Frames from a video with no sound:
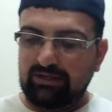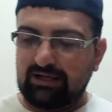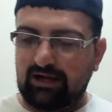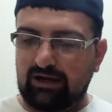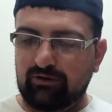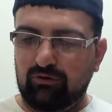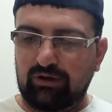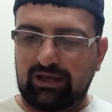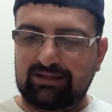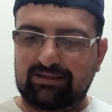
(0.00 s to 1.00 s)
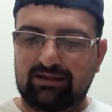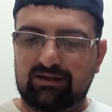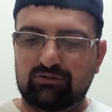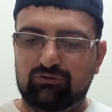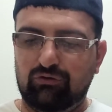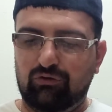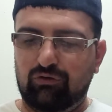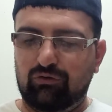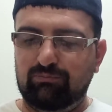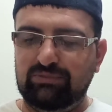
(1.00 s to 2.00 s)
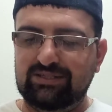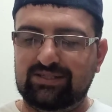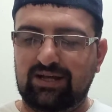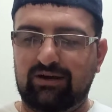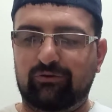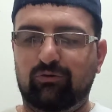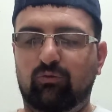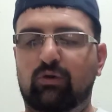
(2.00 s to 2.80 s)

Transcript: americano è tanto bizzarro